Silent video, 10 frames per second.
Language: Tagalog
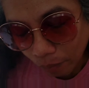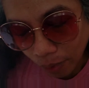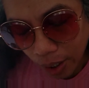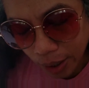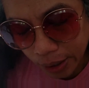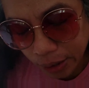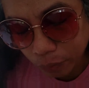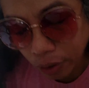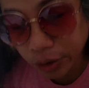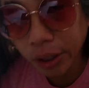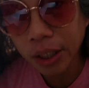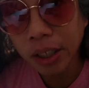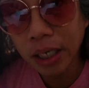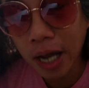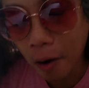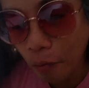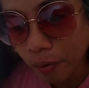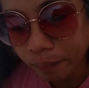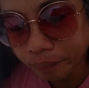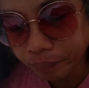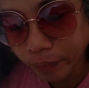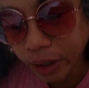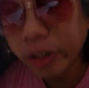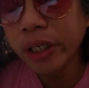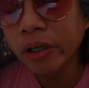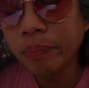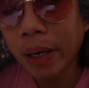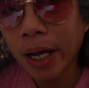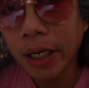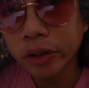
Kakainin mo lang siya ng hilaw. Ihinog pala